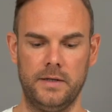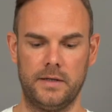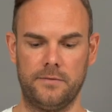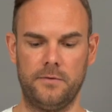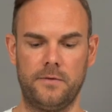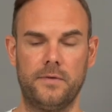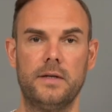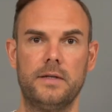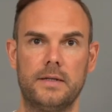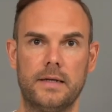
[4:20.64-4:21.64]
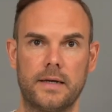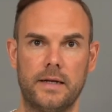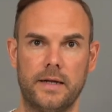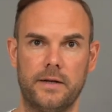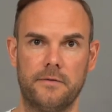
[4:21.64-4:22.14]
Dafür verwende ich in der
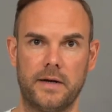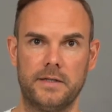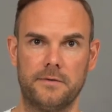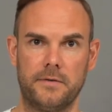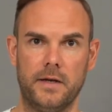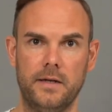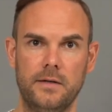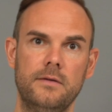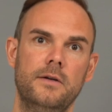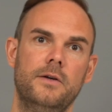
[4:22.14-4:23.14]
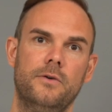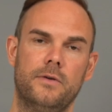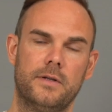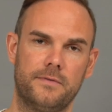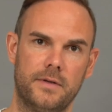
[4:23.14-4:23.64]
Regel eine weiche Feder
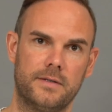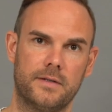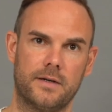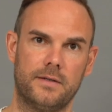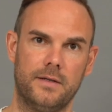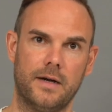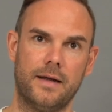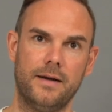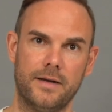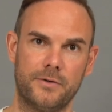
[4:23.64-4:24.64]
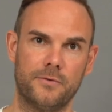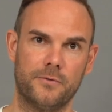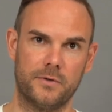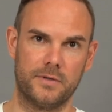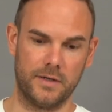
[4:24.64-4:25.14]
und deswegen sagt die Anleitung
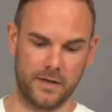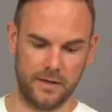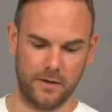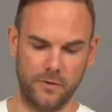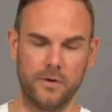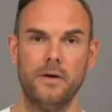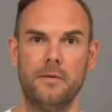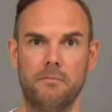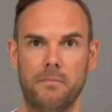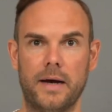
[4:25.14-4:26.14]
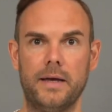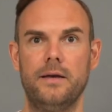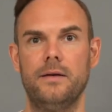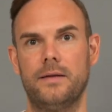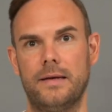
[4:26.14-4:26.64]
von Tial auch,
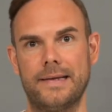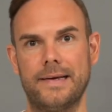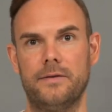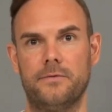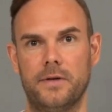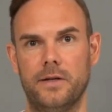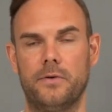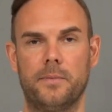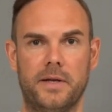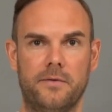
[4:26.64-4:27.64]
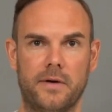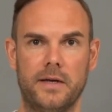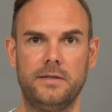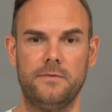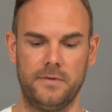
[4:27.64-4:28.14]
bei den kleinen Federn oder bei den
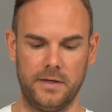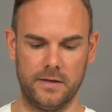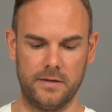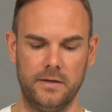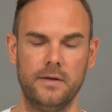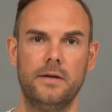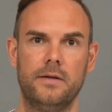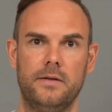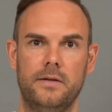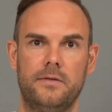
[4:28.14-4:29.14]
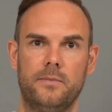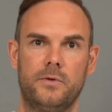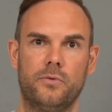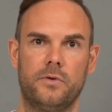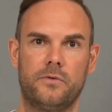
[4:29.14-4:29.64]
weichen Federn diese
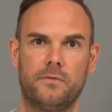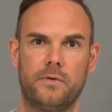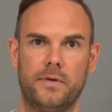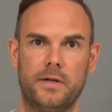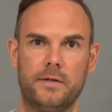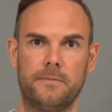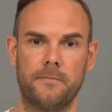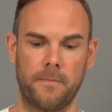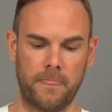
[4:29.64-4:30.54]
Methode zu verwenden.